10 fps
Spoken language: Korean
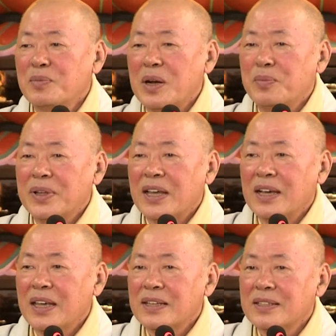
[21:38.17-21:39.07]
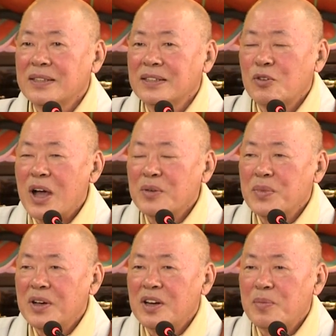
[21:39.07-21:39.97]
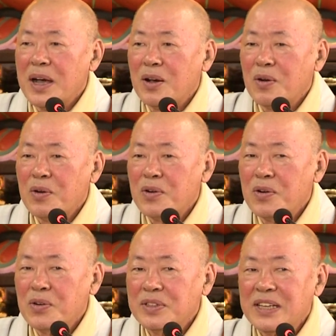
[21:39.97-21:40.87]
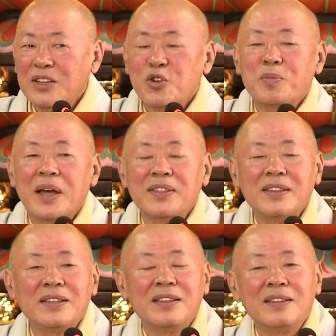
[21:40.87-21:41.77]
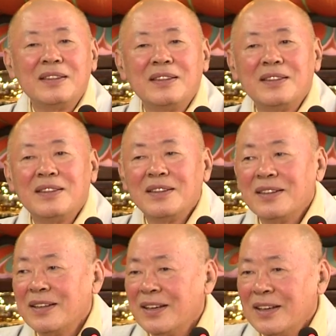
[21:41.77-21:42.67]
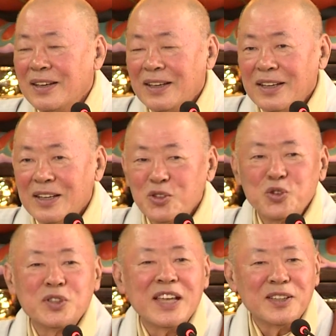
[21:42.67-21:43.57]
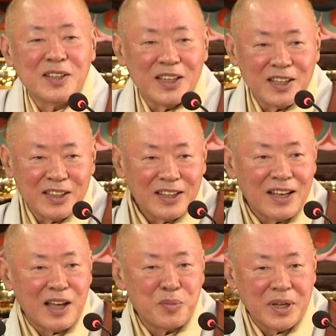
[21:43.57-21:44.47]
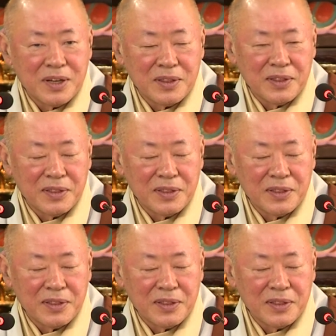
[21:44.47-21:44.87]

발바닥에서 광명을 받고 제도 받는 중생들이 있는가 하면은